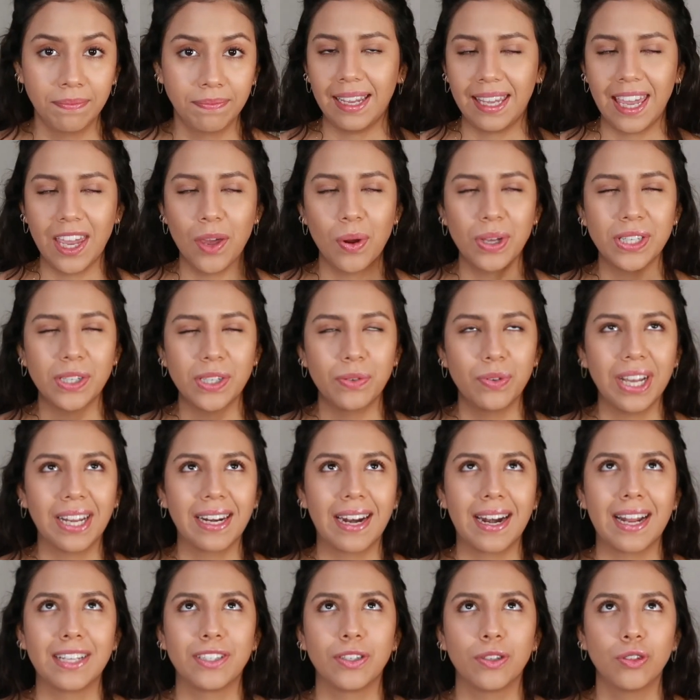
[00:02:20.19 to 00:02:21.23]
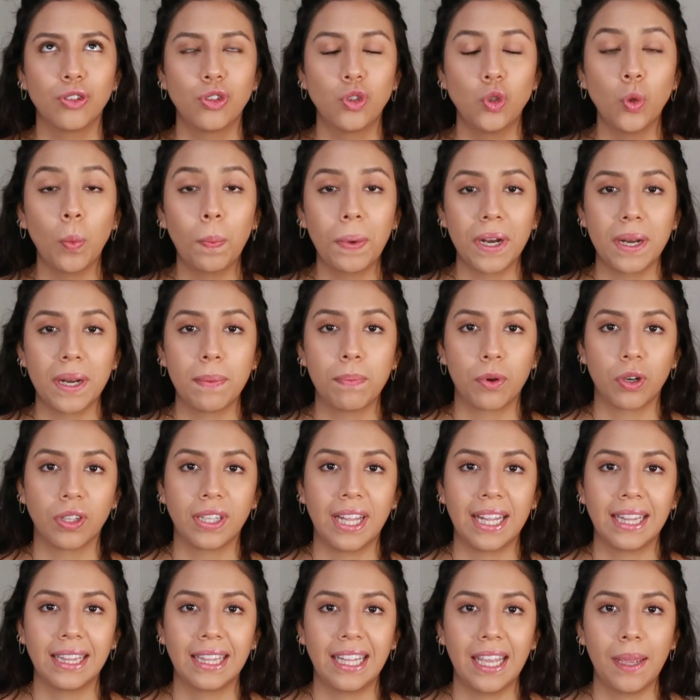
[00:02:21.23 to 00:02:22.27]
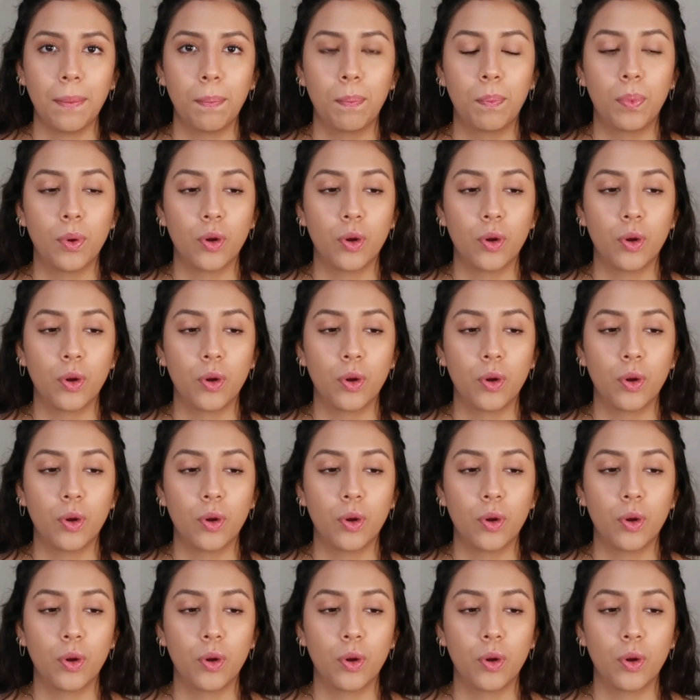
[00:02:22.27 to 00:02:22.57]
Aquí quiero hacer una aclaración súper importante